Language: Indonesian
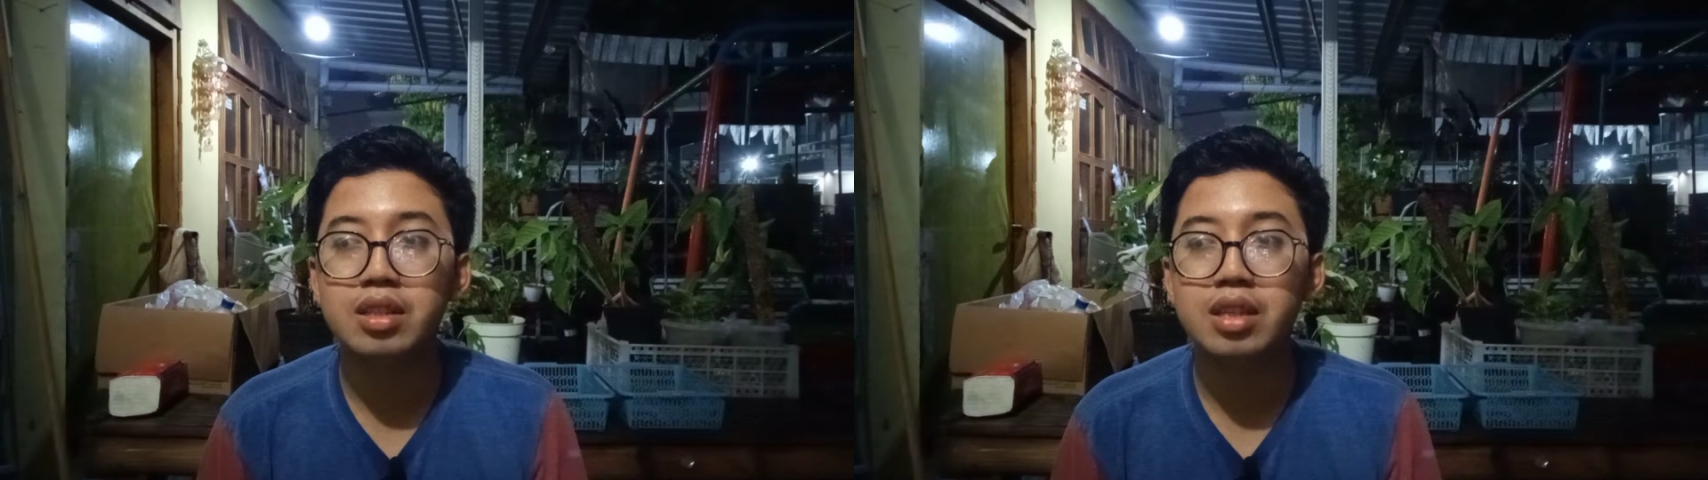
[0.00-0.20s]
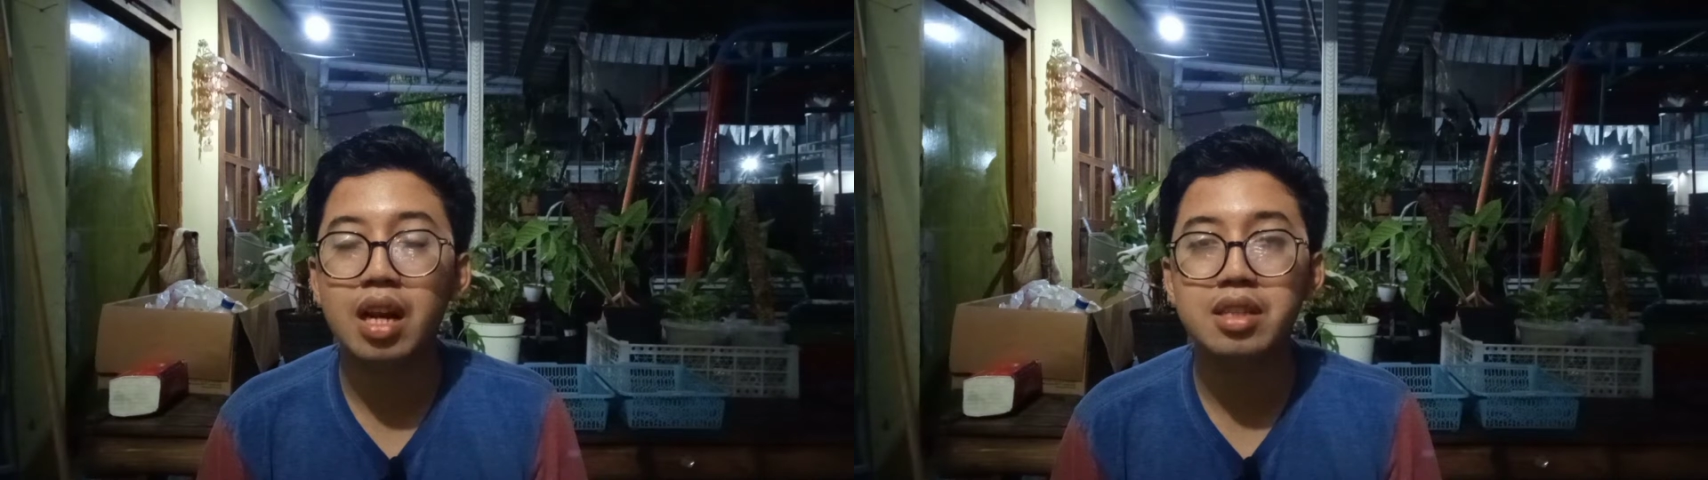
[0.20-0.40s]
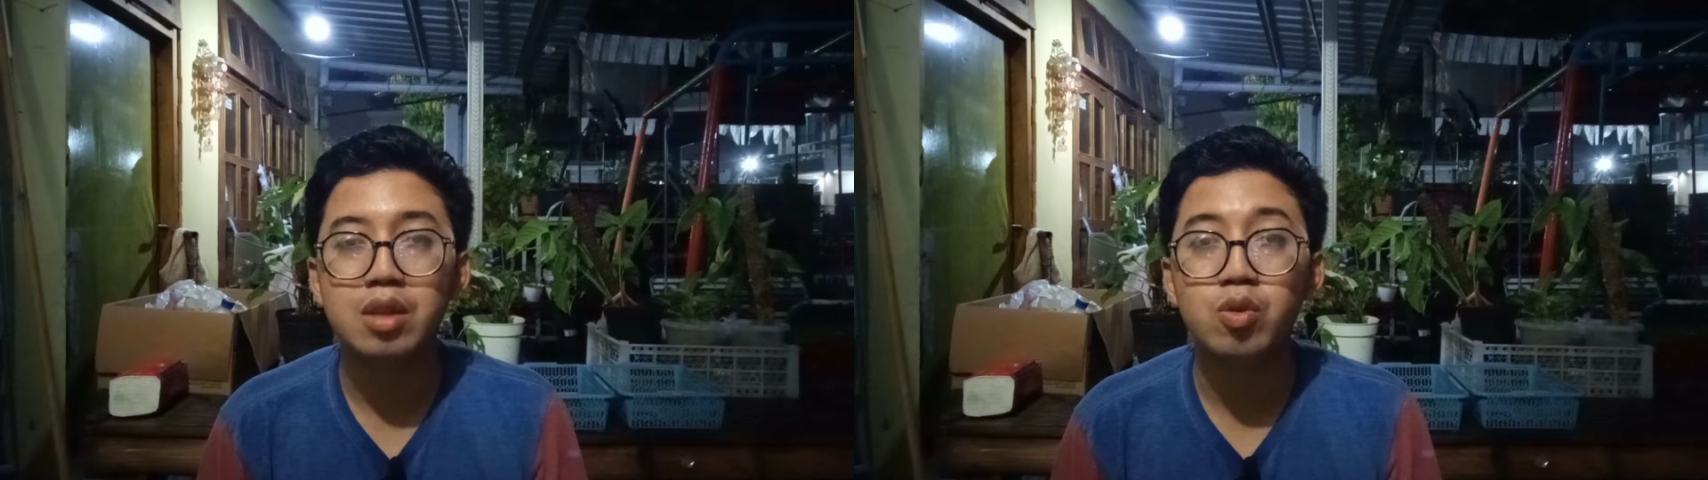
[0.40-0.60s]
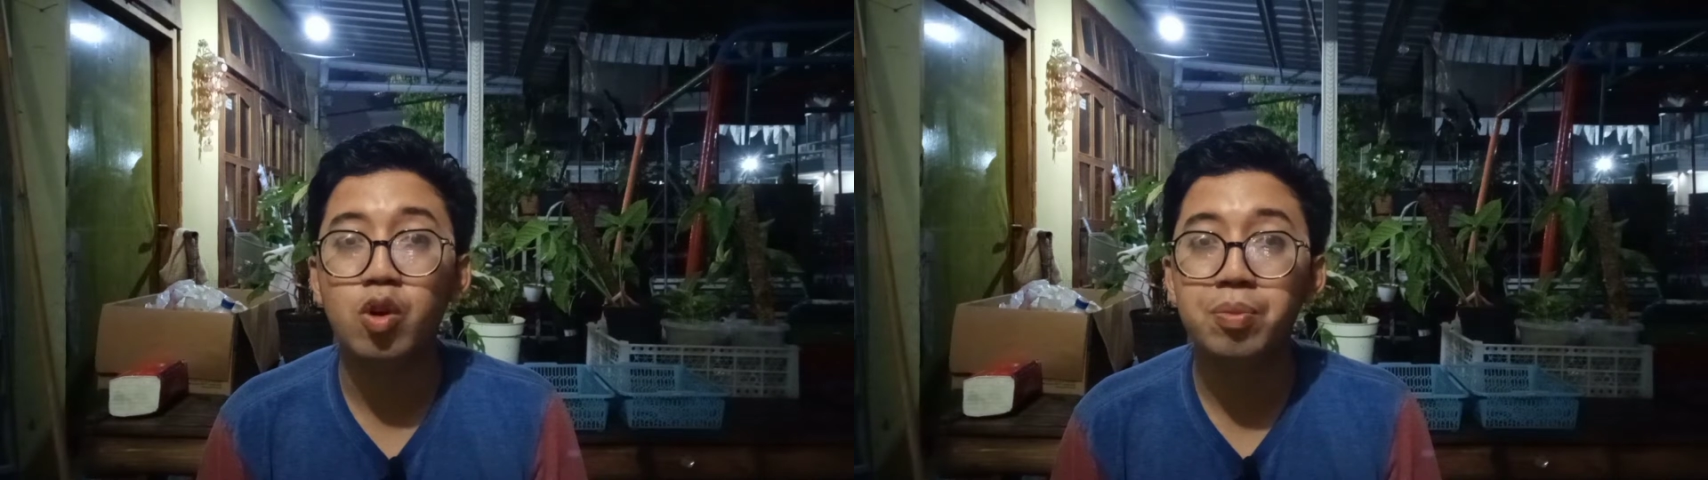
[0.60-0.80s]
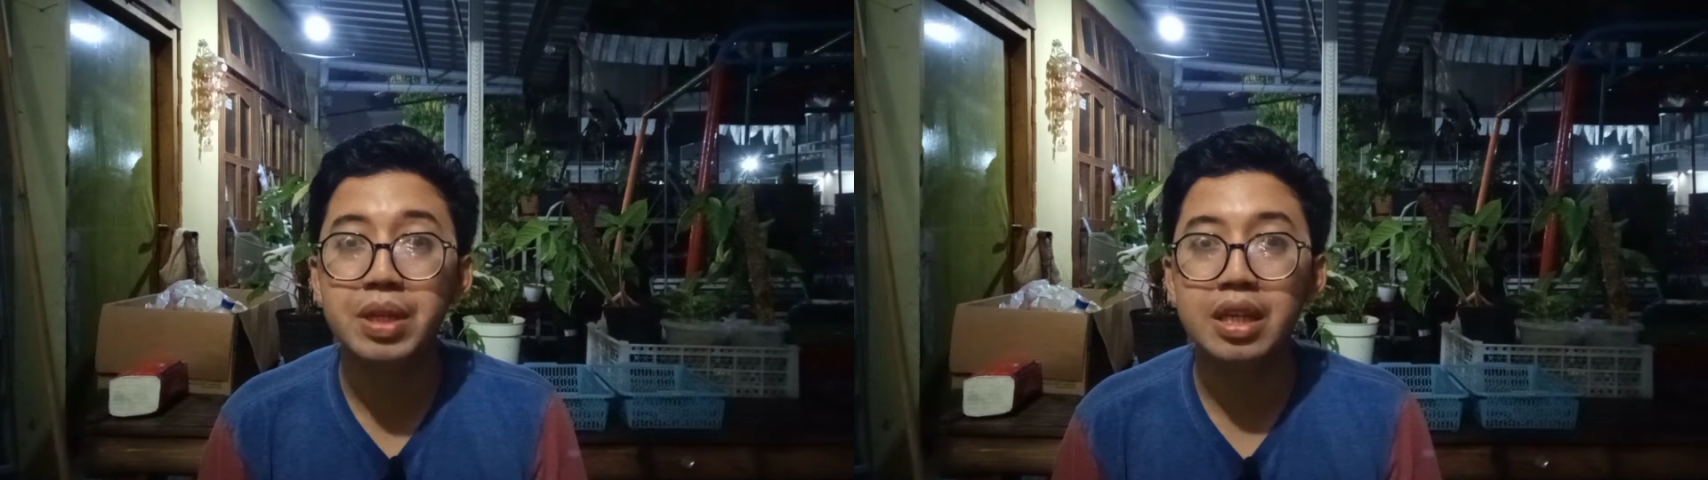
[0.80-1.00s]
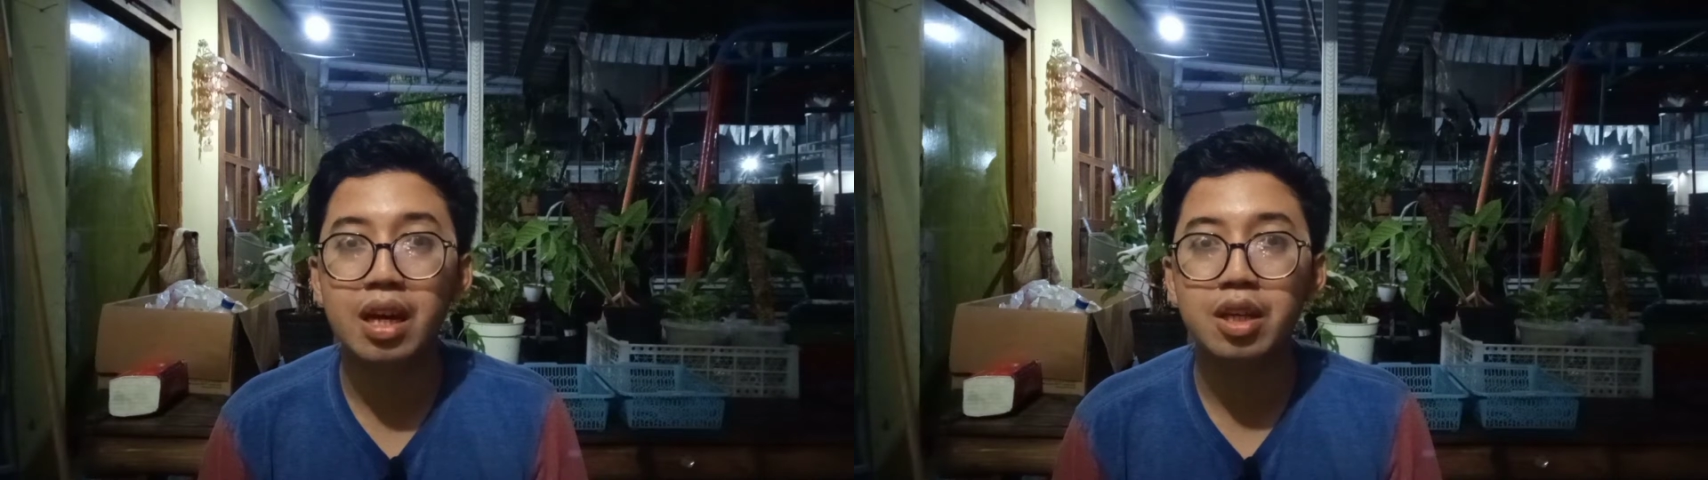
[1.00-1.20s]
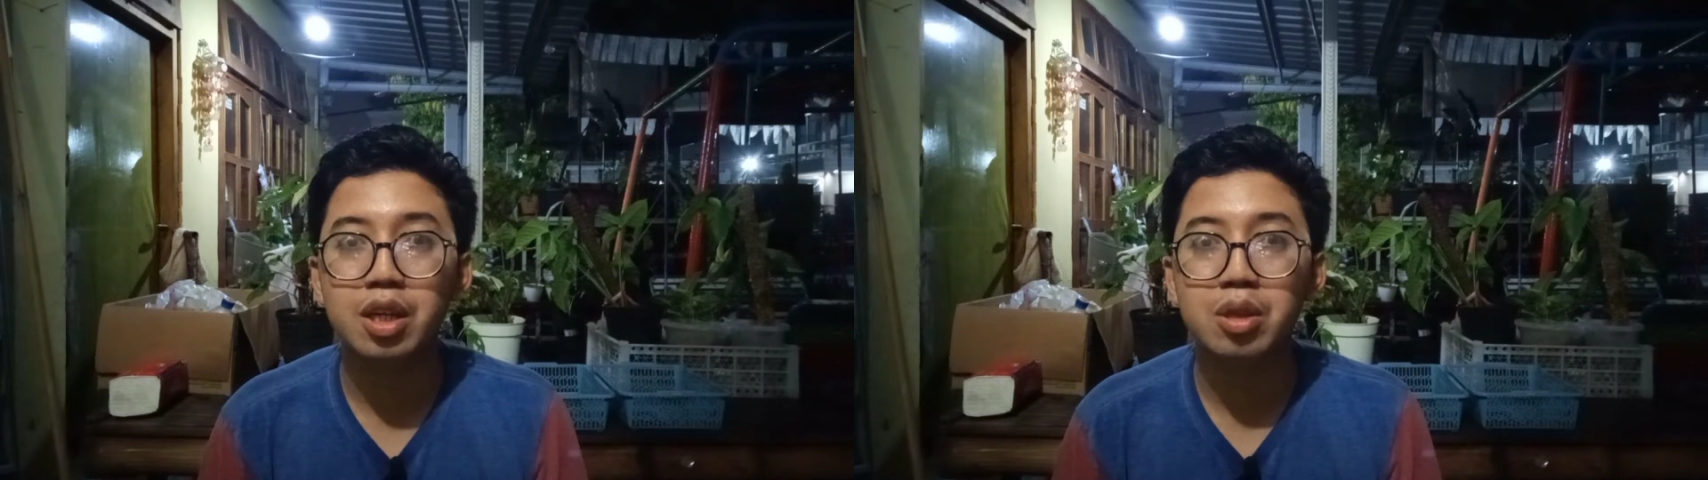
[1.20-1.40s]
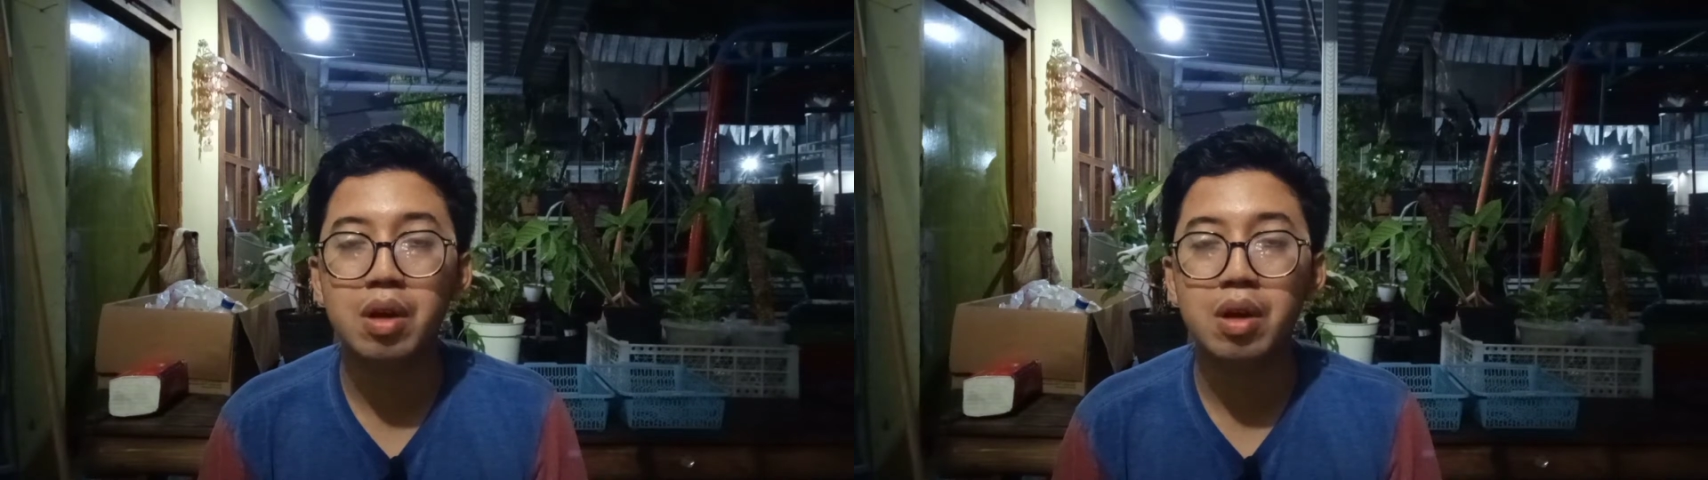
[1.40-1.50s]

salah satu hobi ya gitu.